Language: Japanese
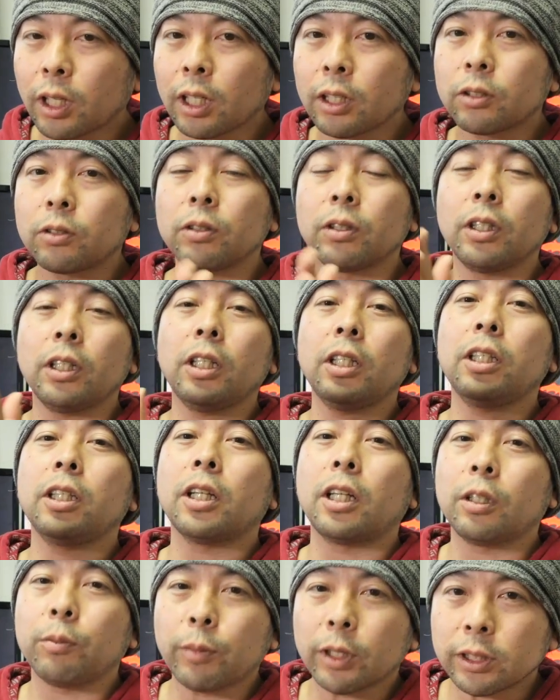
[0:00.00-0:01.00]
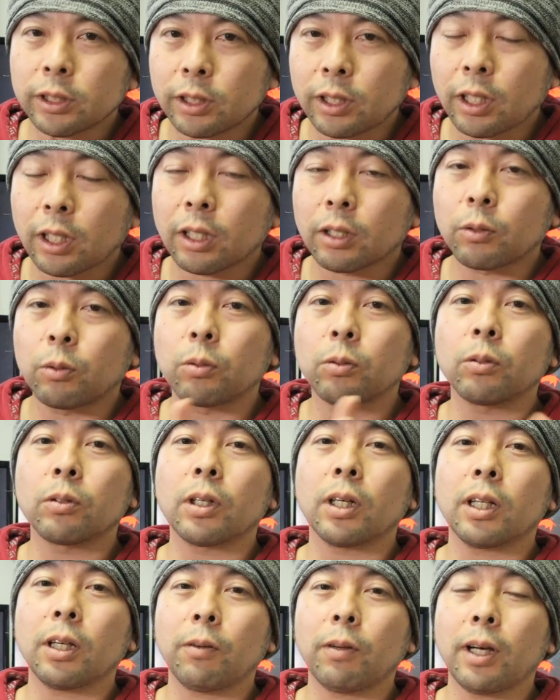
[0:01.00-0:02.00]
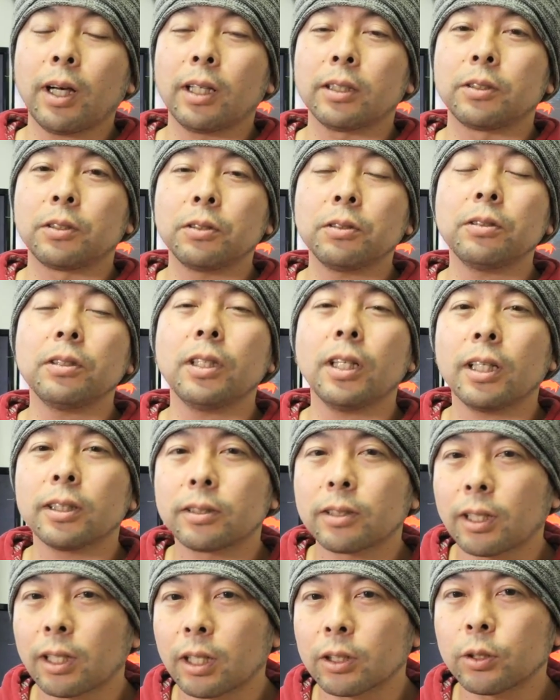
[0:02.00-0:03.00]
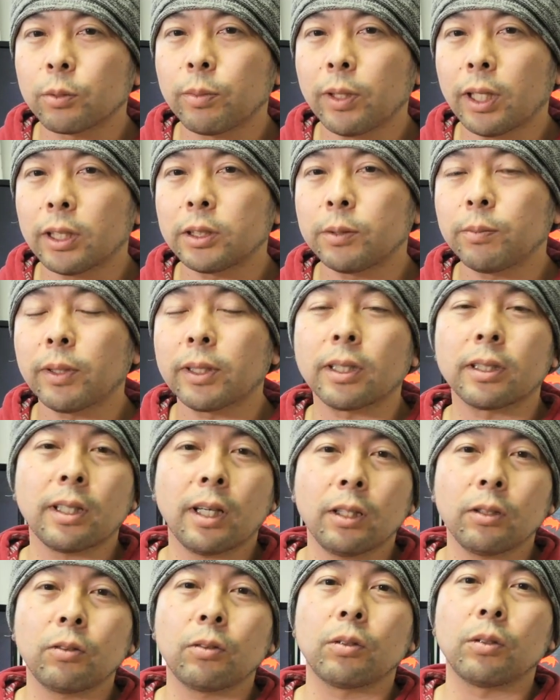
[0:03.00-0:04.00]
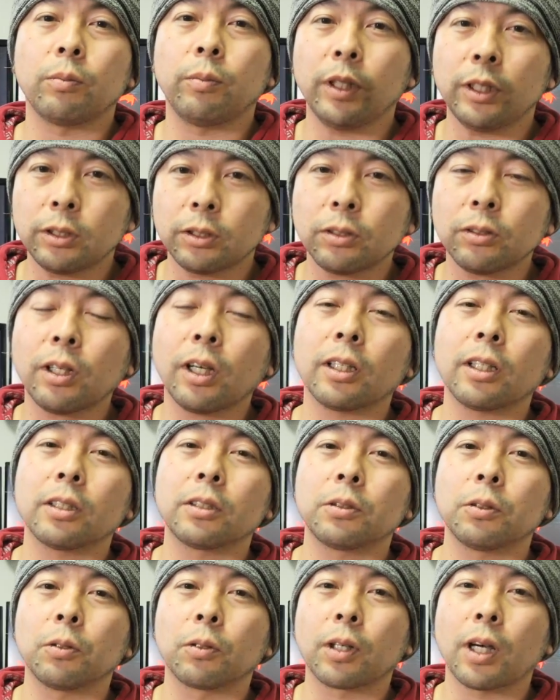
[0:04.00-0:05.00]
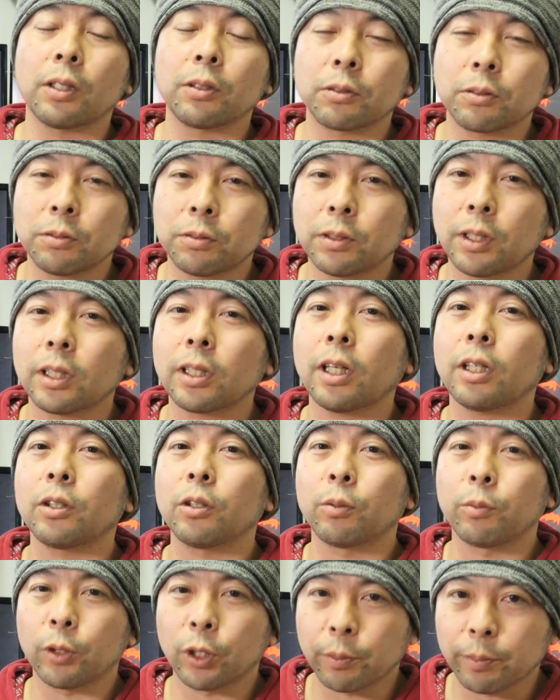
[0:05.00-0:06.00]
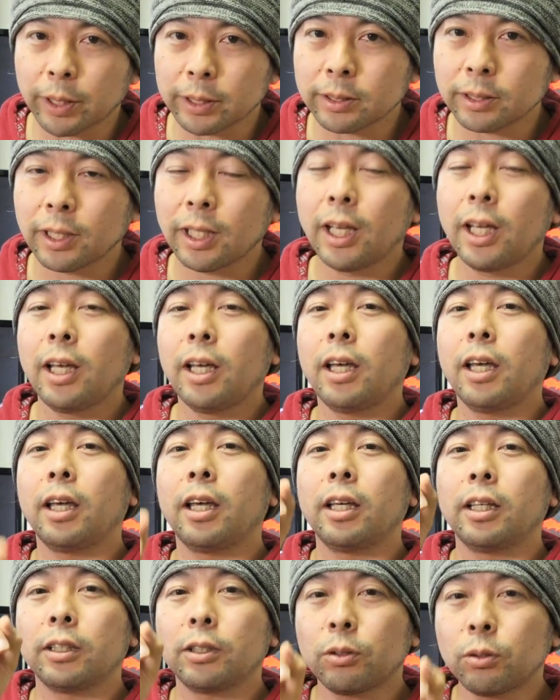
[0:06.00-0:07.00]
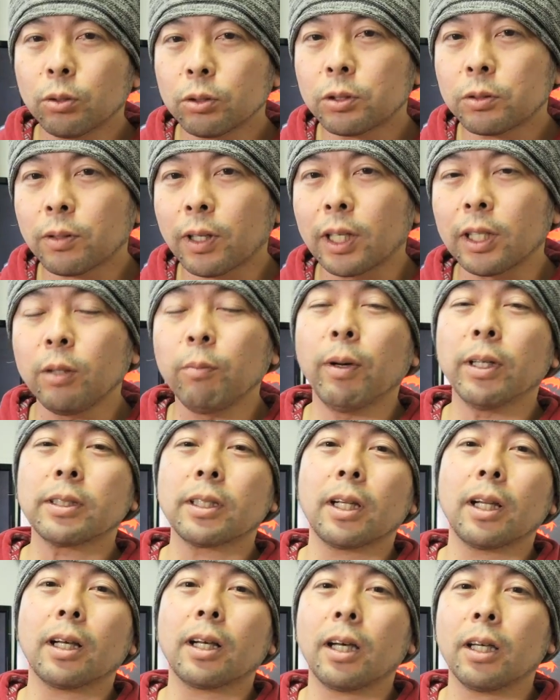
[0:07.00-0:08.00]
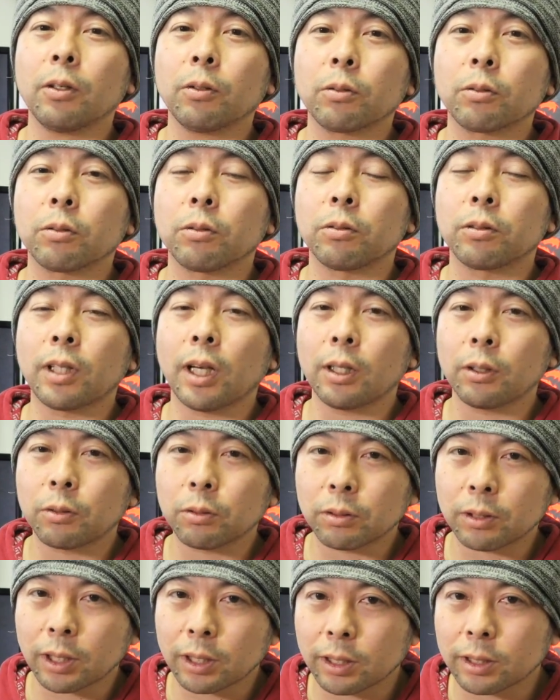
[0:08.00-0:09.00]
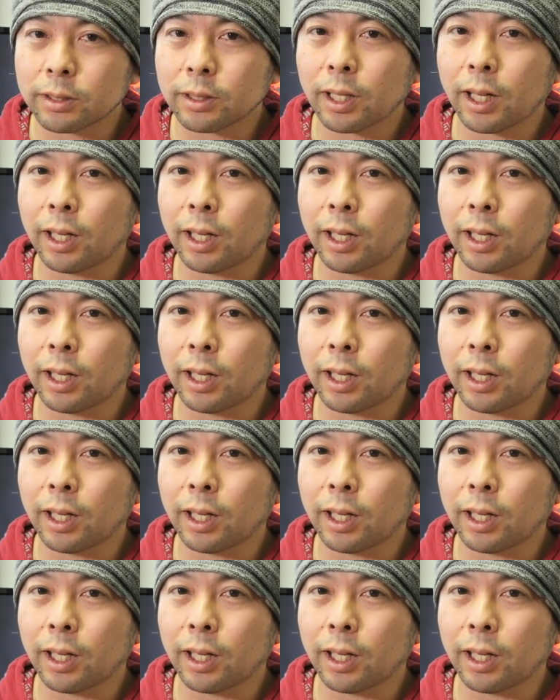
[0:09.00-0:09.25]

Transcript: 回区切りになりまして、ここからは12月から遊び始めたタイトル3つの話を軽く触れたいと思います。えー、1つは今更かよというタイトルなんです